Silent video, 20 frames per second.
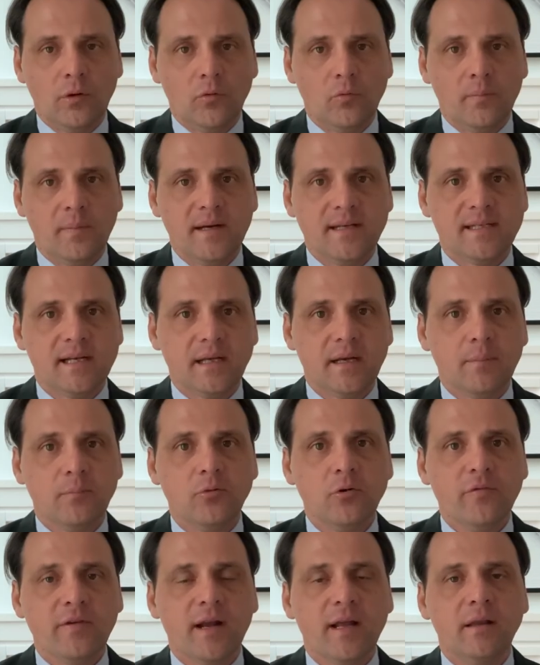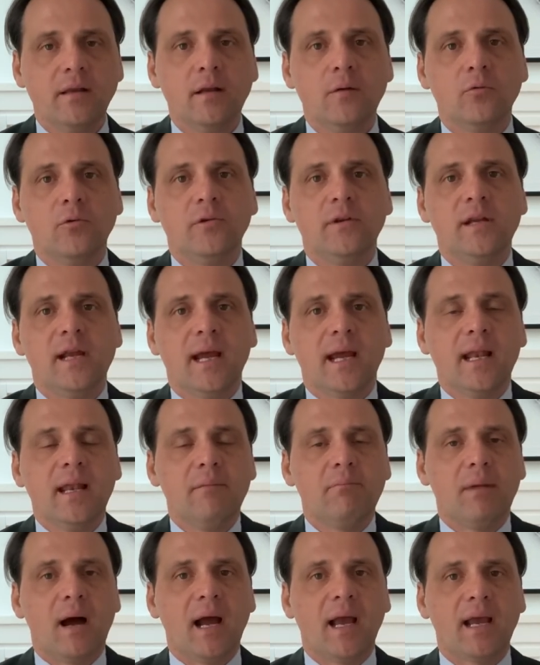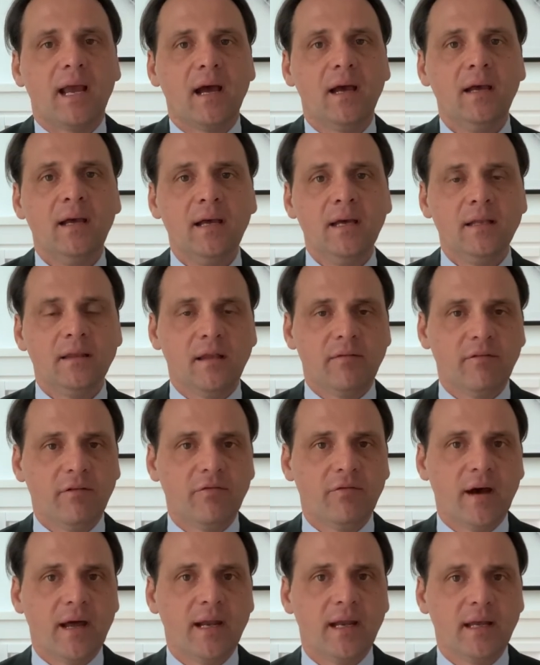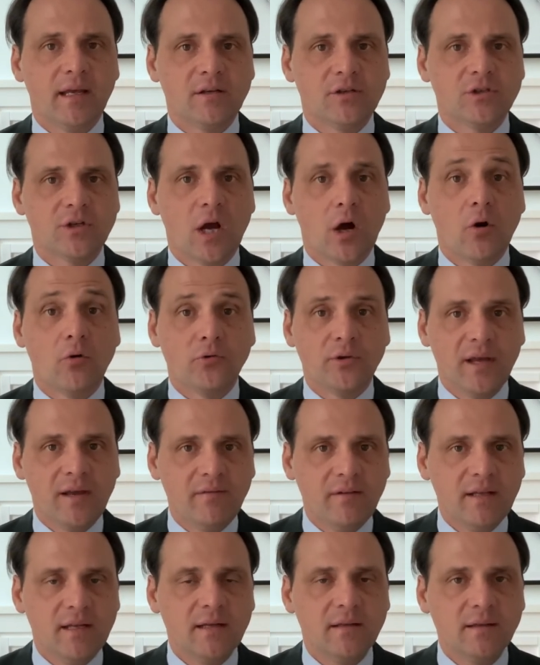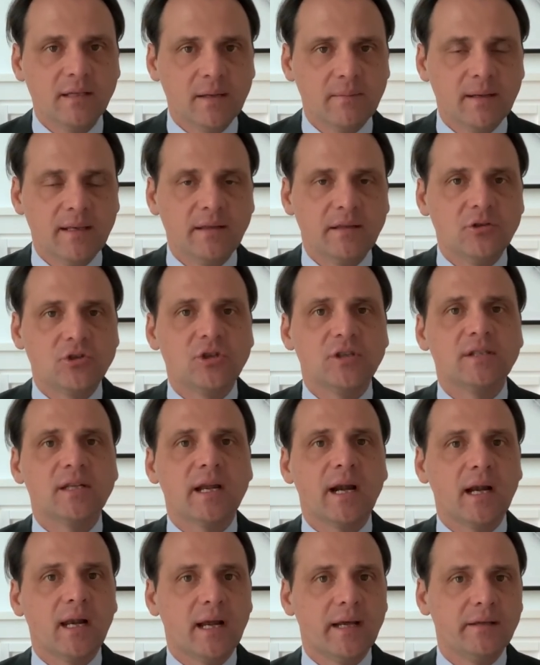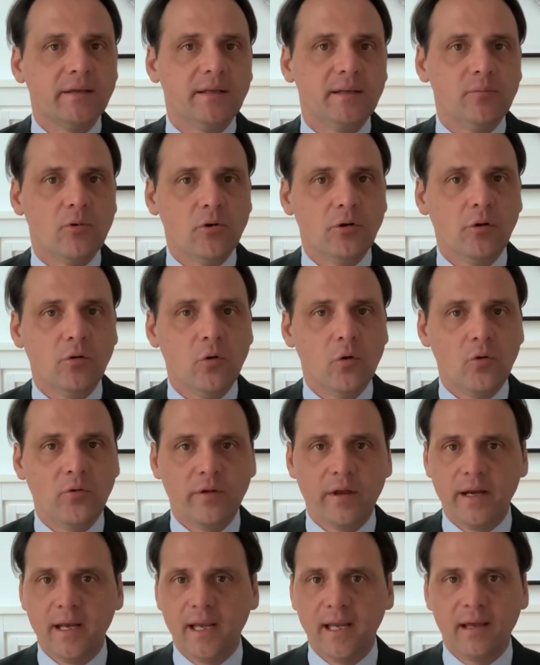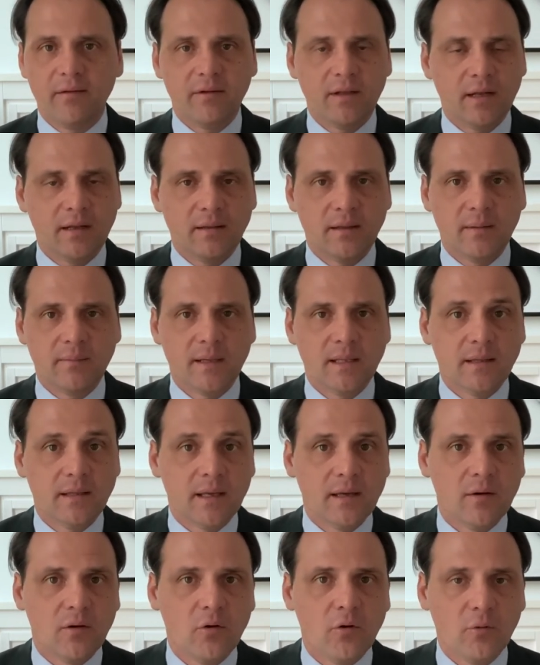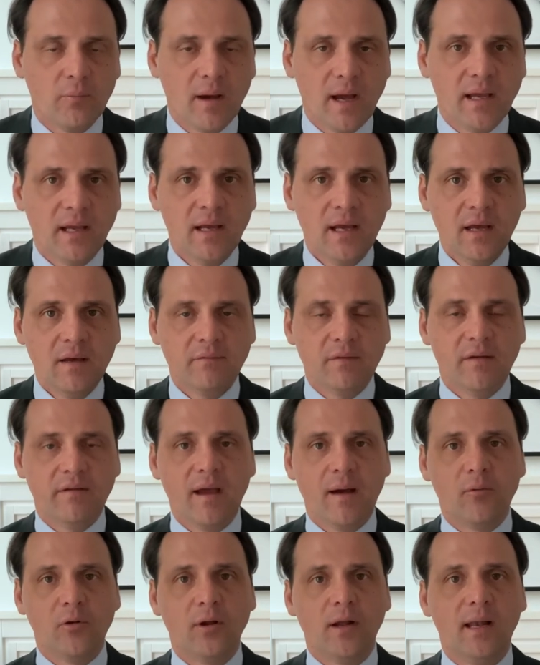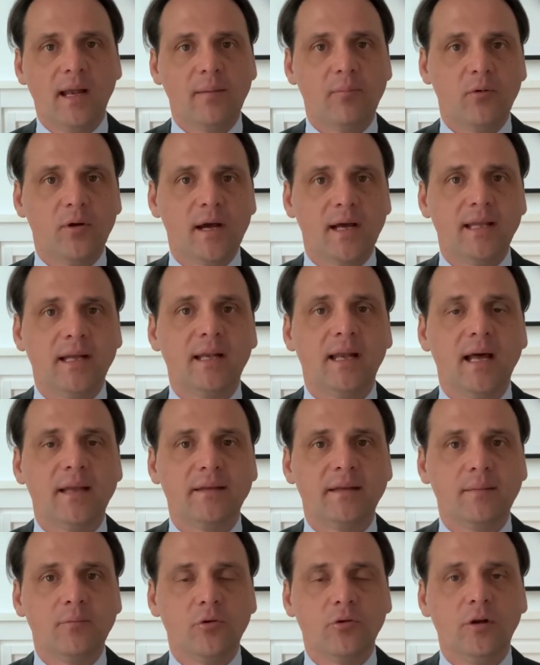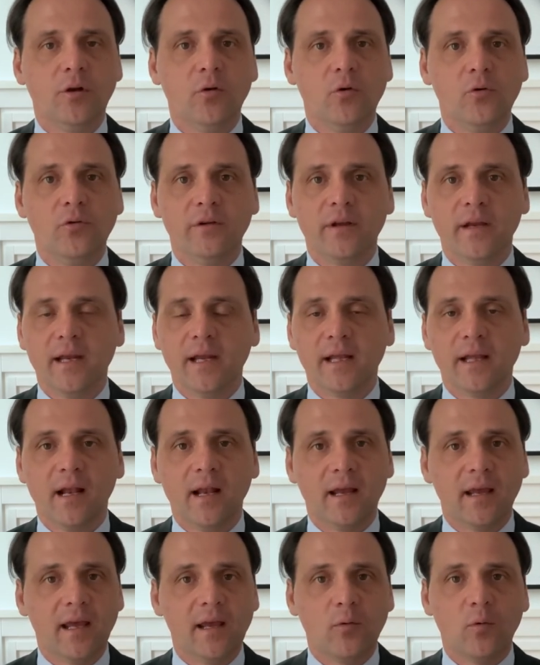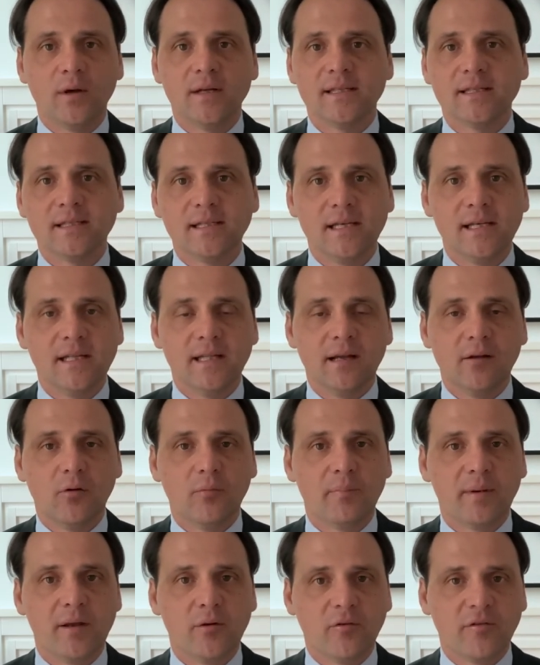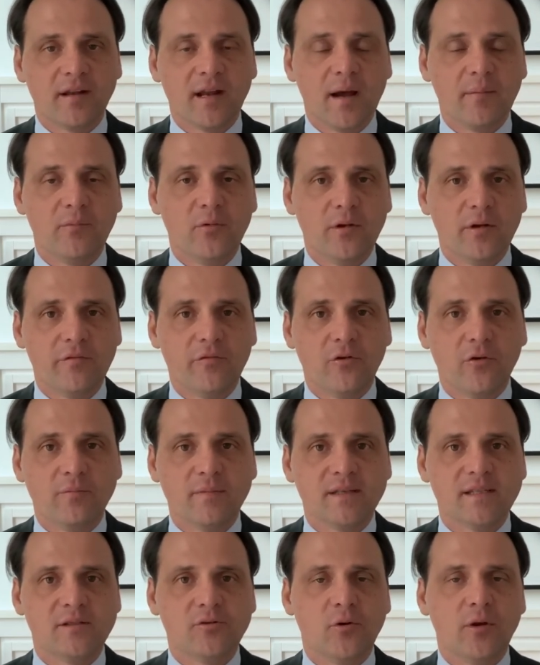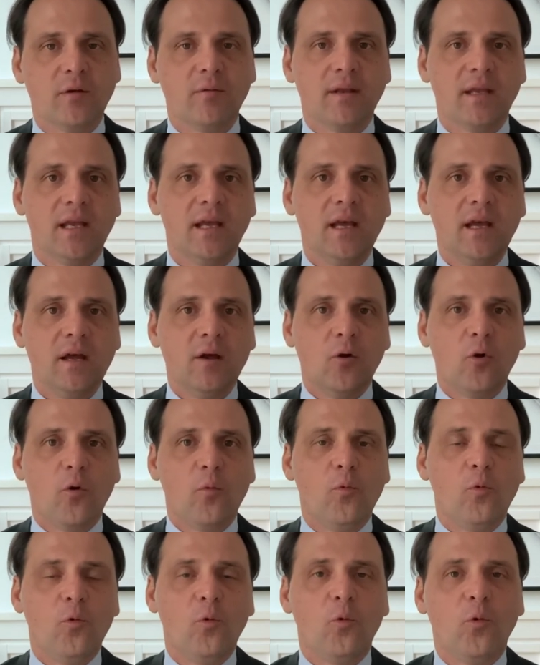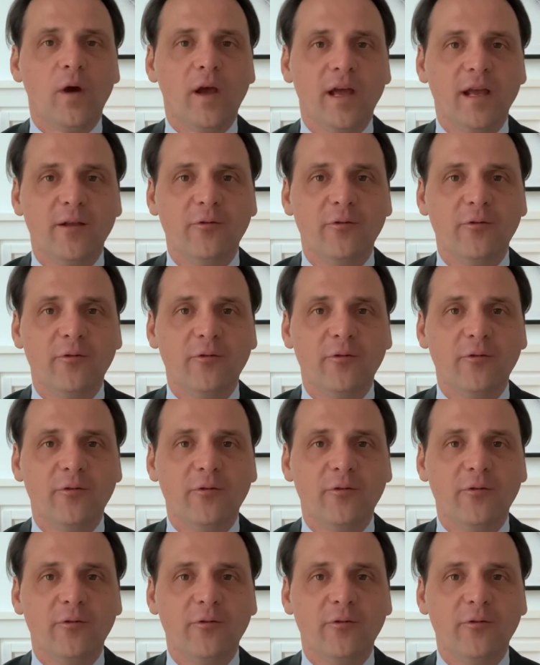in un paese crypto friendly vuol dire che la banca ti fa fare cash out. Evidentemente ci sarà l'anti-money laundering, evidentemente ormai viviamo nell'epoca del dell'anti-money laundering, delle KYC, del pieno scambio di informazioni, quindi comunque